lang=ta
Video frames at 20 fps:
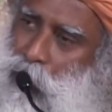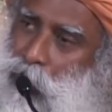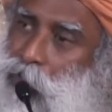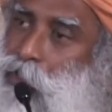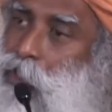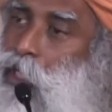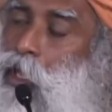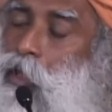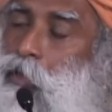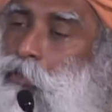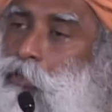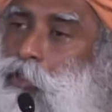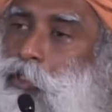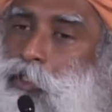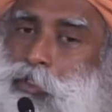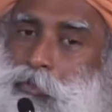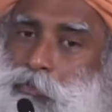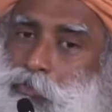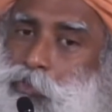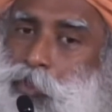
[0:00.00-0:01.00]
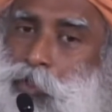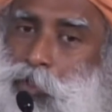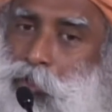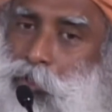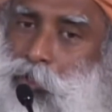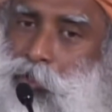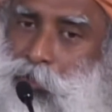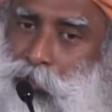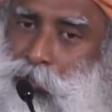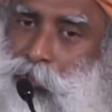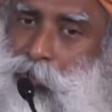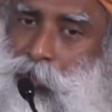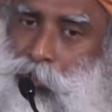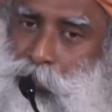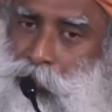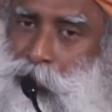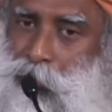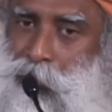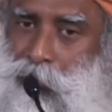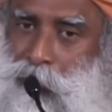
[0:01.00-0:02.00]
சத்தம்ங்கிறது ஒரு வார்த்தை
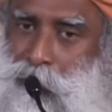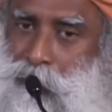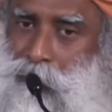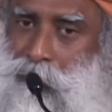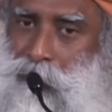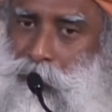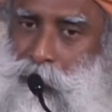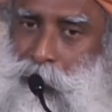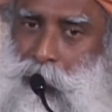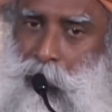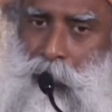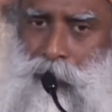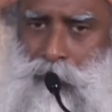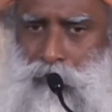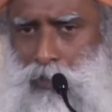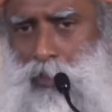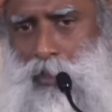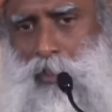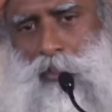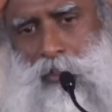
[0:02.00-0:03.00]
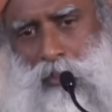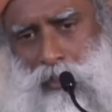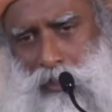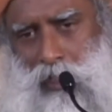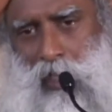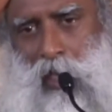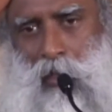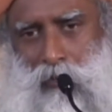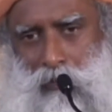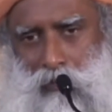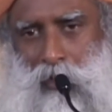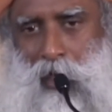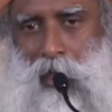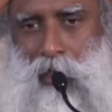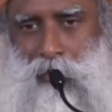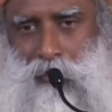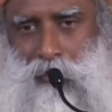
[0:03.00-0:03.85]
தானே அல்லது வார்த்தைங்கிறது ஒரு